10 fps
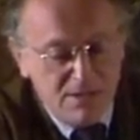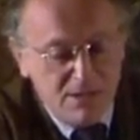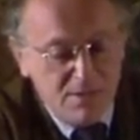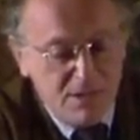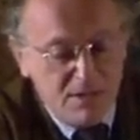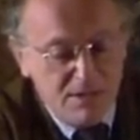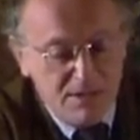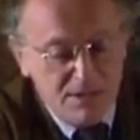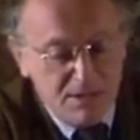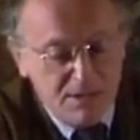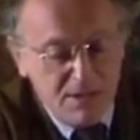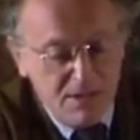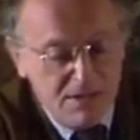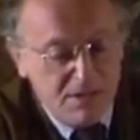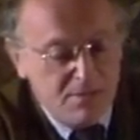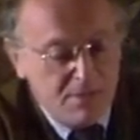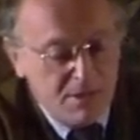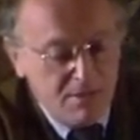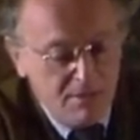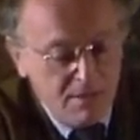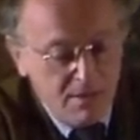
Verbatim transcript: теми десятилетиями,